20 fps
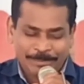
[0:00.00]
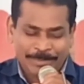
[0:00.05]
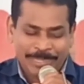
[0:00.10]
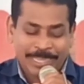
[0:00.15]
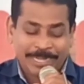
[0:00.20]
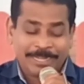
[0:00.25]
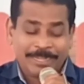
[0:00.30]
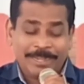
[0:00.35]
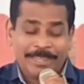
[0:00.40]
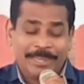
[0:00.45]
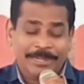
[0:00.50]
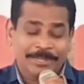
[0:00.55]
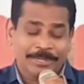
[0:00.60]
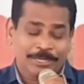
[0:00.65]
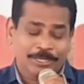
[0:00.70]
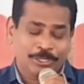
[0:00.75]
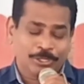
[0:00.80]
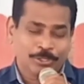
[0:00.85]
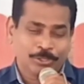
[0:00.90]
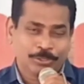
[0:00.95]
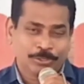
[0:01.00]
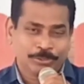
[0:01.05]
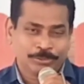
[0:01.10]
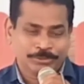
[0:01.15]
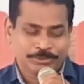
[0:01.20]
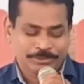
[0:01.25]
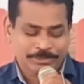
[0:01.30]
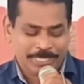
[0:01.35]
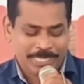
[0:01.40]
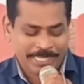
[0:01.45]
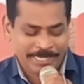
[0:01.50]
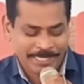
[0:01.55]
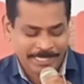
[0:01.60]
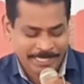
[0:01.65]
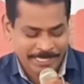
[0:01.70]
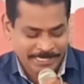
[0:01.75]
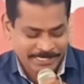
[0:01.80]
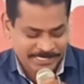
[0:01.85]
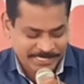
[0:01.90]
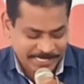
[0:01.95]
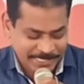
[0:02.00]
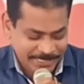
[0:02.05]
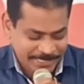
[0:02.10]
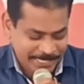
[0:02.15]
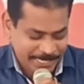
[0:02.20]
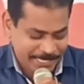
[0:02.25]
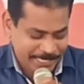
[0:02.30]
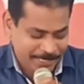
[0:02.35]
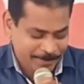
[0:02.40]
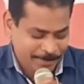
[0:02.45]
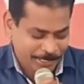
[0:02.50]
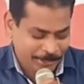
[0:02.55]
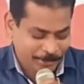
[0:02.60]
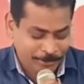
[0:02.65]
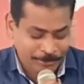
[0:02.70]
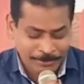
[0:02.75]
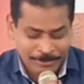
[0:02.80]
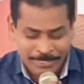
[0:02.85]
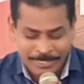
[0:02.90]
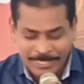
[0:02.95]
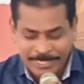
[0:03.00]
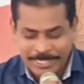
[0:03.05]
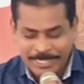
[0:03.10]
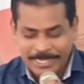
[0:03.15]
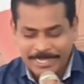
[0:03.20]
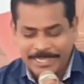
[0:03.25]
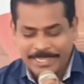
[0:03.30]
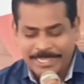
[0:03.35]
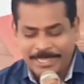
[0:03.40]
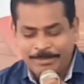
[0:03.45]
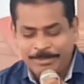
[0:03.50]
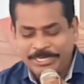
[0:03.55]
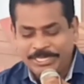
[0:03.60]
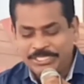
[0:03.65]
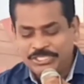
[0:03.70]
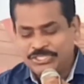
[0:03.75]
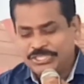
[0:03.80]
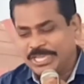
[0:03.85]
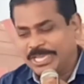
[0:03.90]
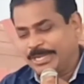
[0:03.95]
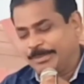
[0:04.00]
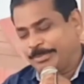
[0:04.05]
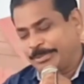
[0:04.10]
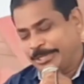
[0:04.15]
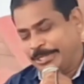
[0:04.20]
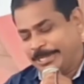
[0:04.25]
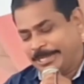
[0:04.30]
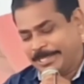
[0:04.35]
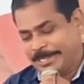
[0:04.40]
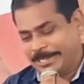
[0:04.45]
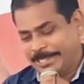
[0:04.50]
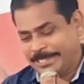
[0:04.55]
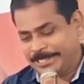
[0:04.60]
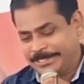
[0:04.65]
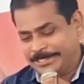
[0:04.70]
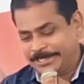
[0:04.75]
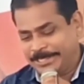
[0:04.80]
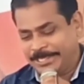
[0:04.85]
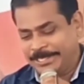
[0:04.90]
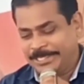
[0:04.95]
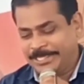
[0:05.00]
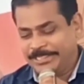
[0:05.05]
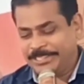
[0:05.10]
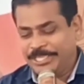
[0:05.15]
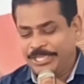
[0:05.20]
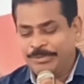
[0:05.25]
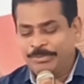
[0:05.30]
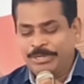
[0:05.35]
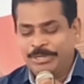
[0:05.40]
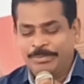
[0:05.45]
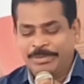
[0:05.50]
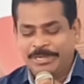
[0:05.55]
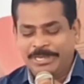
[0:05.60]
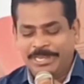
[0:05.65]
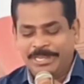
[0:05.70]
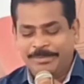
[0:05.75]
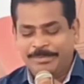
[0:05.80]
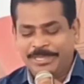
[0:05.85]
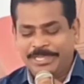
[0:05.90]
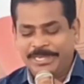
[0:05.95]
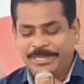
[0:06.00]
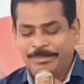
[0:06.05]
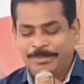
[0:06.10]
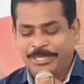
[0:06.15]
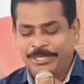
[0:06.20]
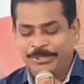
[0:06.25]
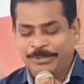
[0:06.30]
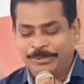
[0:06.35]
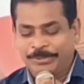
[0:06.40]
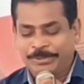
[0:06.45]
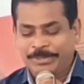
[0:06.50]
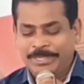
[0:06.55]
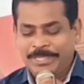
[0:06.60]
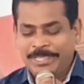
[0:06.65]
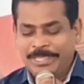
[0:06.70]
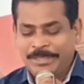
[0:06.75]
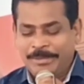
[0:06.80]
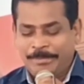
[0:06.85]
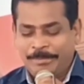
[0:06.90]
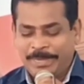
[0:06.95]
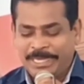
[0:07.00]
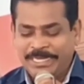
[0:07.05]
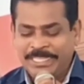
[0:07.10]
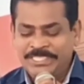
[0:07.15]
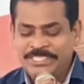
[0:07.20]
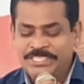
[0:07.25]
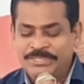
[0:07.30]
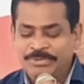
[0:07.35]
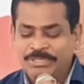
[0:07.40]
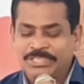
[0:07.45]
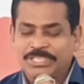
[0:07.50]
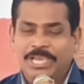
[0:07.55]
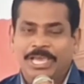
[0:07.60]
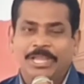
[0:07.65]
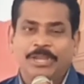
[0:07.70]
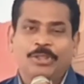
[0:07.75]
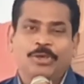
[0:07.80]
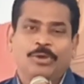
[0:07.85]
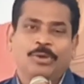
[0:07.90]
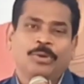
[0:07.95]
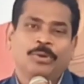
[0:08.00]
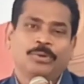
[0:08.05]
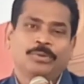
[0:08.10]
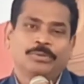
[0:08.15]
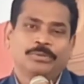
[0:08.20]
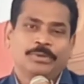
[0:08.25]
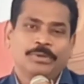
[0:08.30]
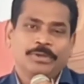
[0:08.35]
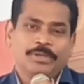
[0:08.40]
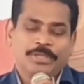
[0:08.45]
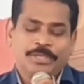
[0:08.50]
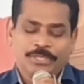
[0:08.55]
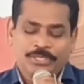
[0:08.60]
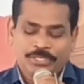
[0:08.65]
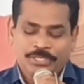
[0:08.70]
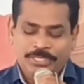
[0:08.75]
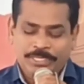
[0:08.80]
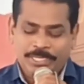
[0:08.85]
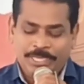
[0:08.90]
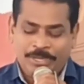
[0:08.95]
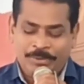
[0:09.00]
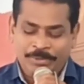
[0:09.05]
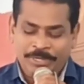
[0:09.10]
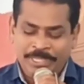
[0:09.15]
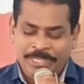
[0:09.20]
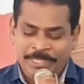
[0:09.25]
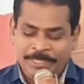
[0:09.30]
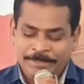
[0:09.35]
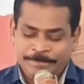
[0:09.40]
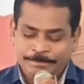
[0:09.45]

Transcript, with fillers: మాట్లాడినట్లు అనే సత్యాన్ని మనం గమనించాలి ప్రియులారా కనుక దేవుని బిడలమైన మనం మన జీవితాల్లో ఏమండి